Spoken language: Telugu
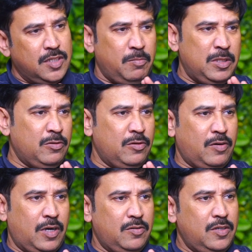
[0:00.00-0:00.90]
సంబంధం
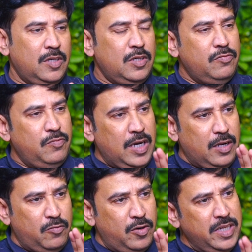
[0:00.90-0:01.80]
ఉన్నారు
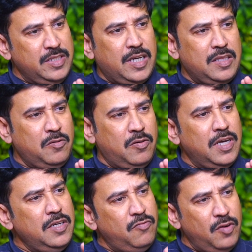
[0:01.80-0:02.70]
వీళ్ళ ఓటింగ్ శాతం
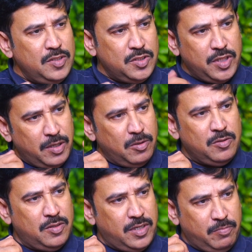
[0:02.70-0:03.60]
కూడా ఇన్ఫ్లుయెన్స్
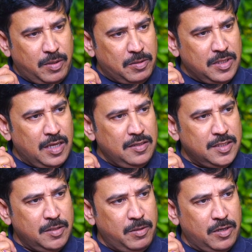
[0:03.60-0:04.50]
చేయబోతోంది రేపు ఆ పద్నాలుగు
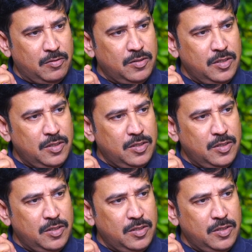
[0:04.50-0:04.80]
సెగ్మెంట్లు